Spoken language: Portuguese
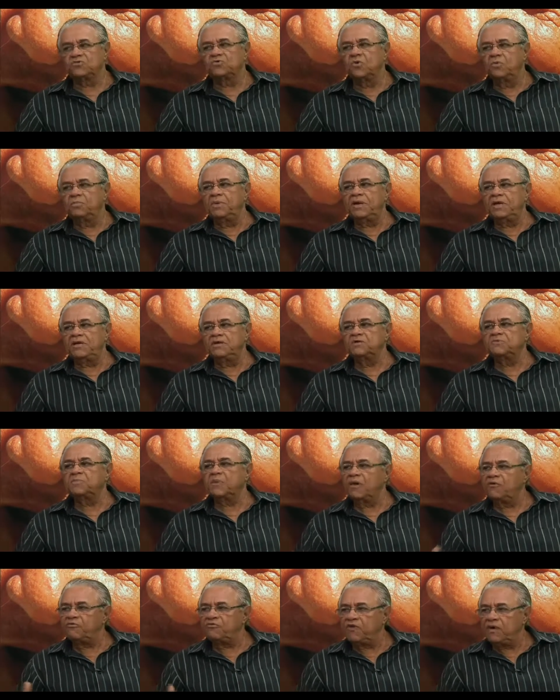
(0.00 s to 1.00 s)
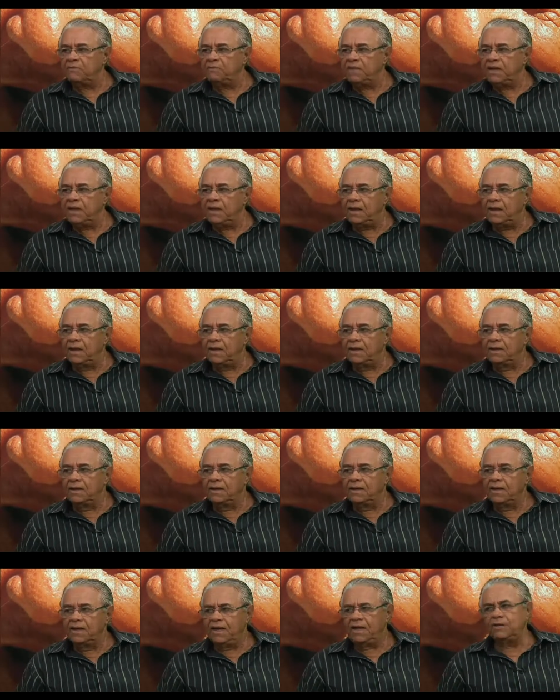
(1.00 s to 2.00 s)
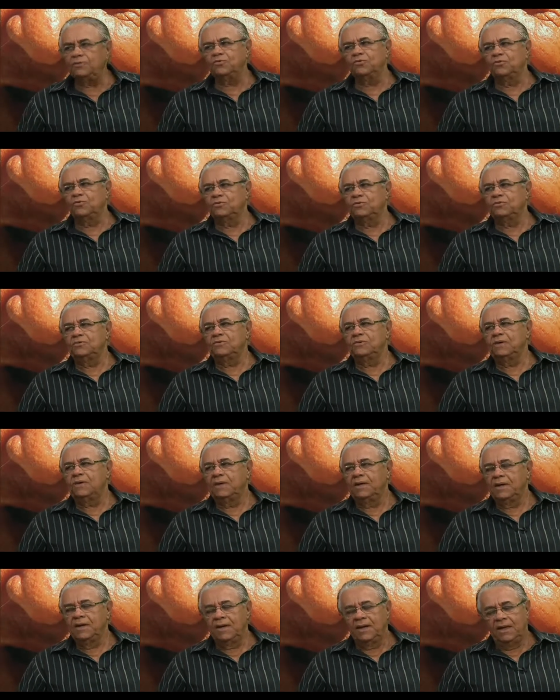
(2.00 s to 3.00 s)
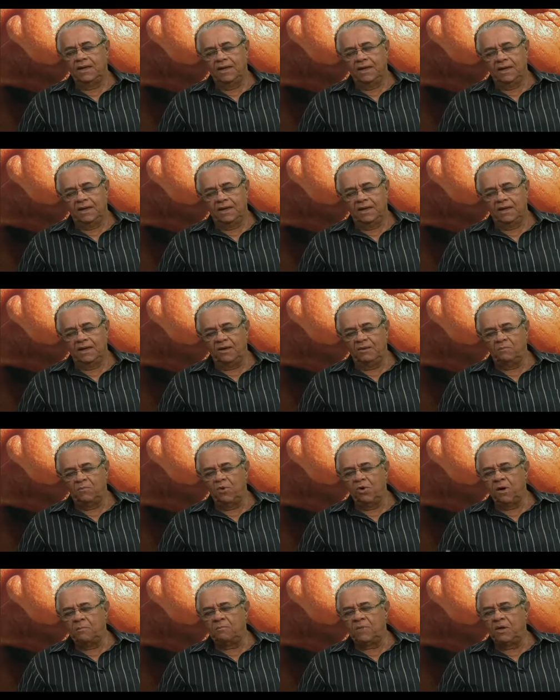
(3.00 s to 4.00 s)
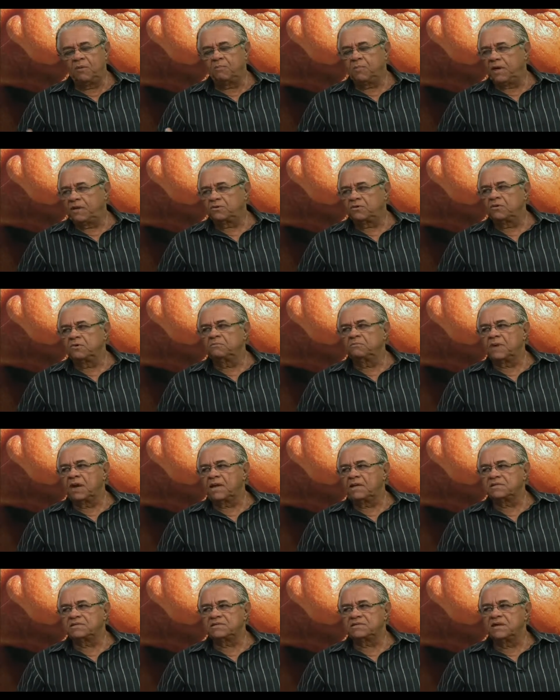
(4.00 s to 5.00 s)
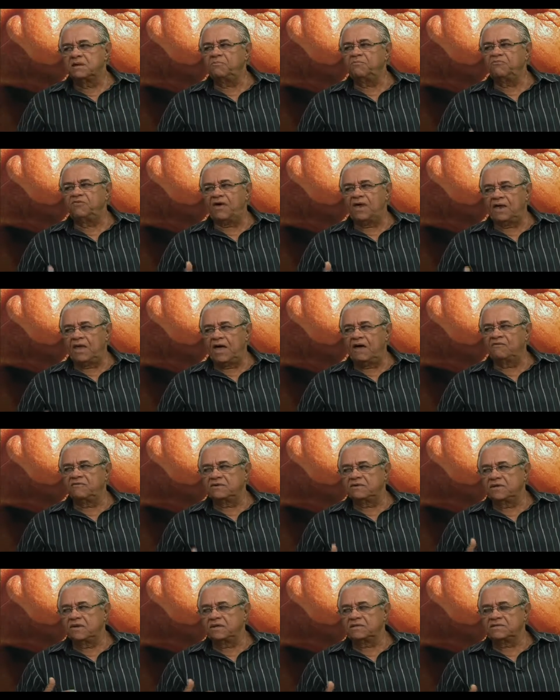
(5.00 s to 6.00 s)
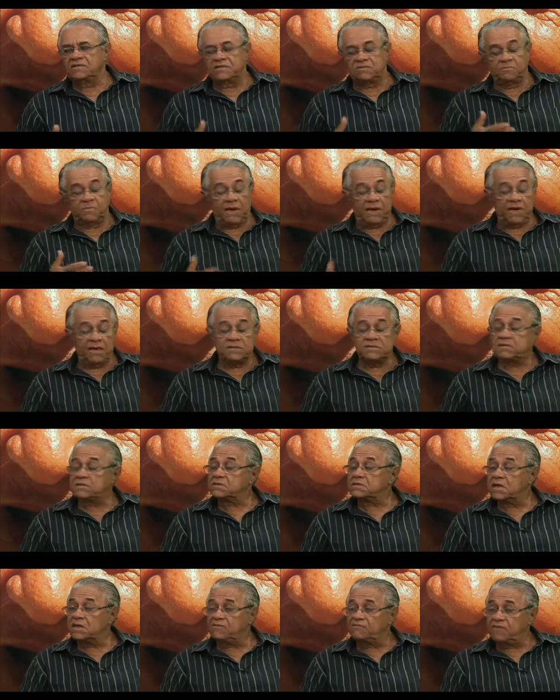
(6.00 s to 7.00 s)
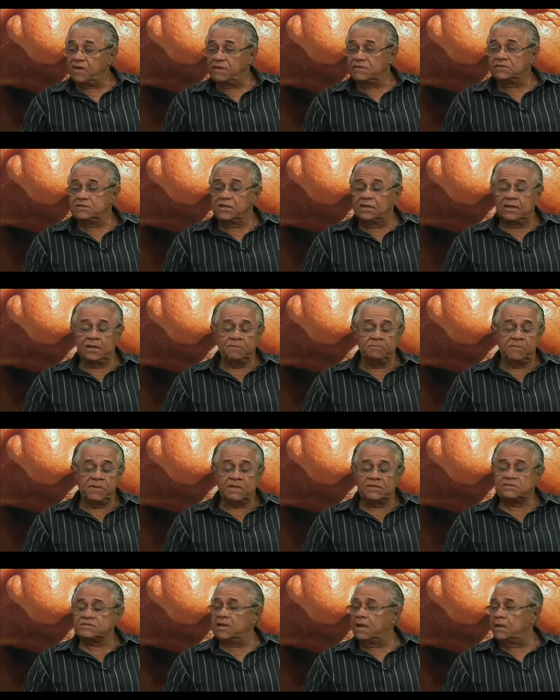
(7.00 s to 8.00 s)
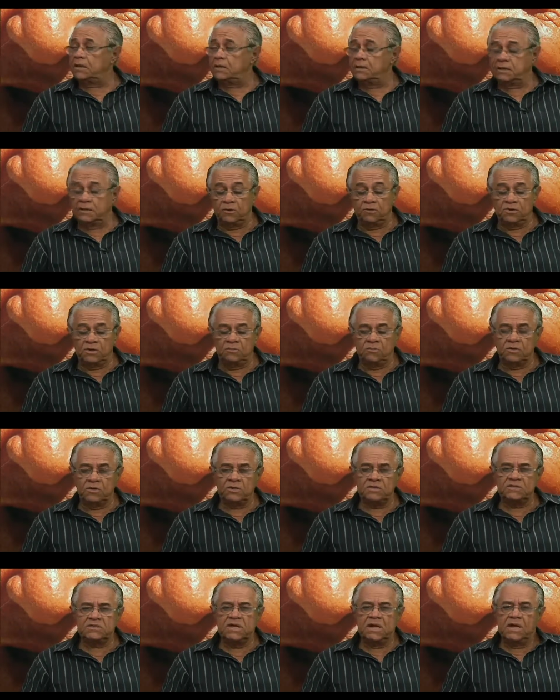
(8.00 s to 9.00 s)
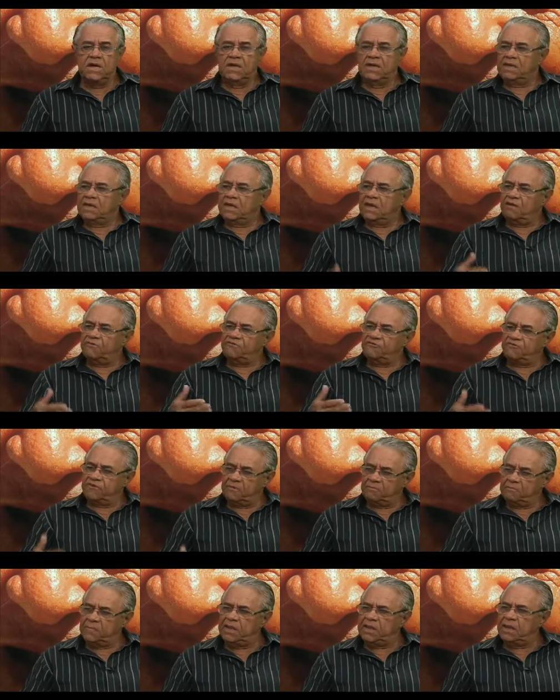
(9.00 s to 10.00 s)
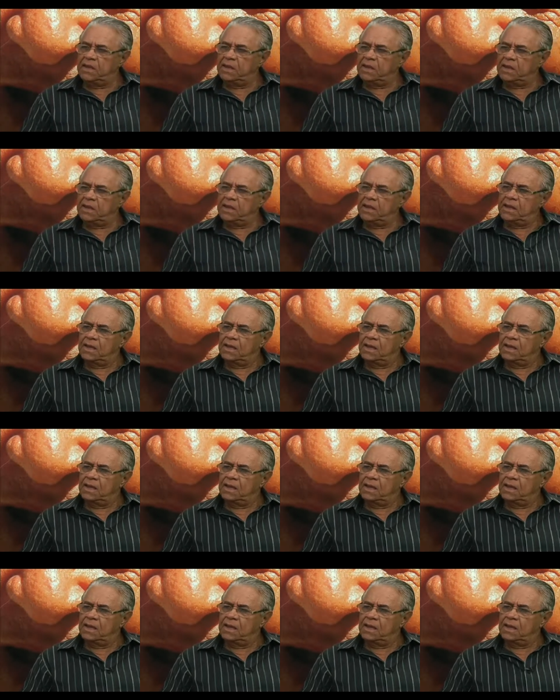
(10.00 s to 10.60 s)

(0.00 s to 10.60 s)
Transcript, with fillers: sobre isso, porque família é tudo. É tudo. É, meu amigo Petrônio Braz sempre falava nas palestras que ele fazia lá na minha sala, na Unimontes, que a família